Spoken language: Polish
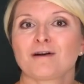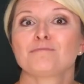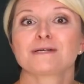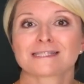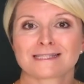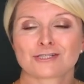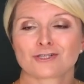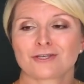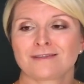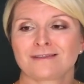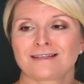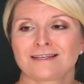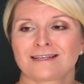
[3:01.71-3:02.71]
bez naszej
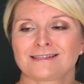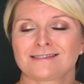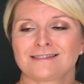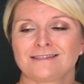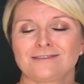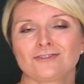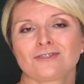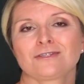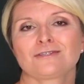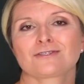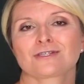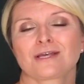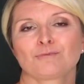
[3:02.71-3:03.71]
ingerencji, dzięki
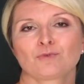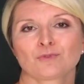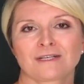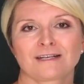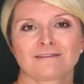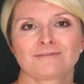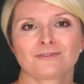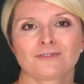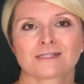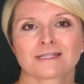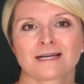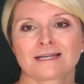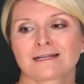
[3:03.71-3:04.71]
czemu taka
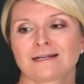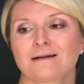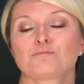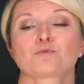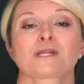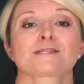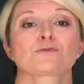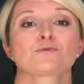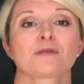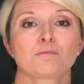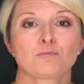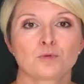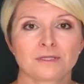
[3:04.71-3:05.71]
wyciskarka pracuje
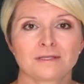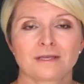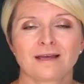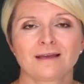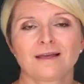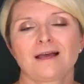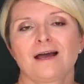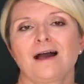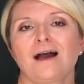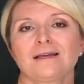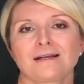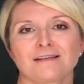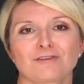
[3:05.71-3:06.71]
płynnie, a
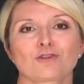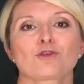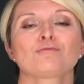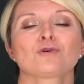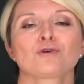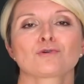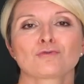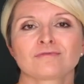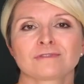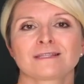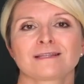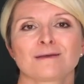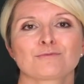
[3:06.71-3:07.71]
jak wiadomo równe
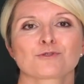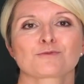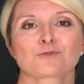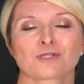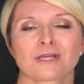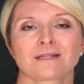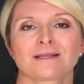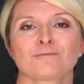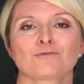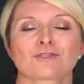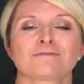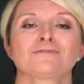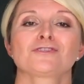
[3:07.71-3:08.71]
tempo sprzyja temu,
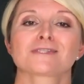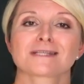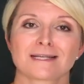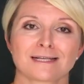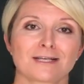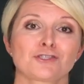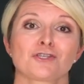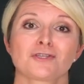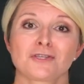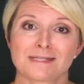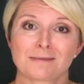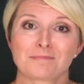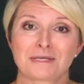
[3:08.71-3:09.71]
że wyciskarka się nie
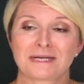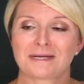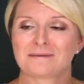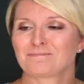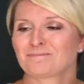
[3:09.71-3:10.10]
zapycha.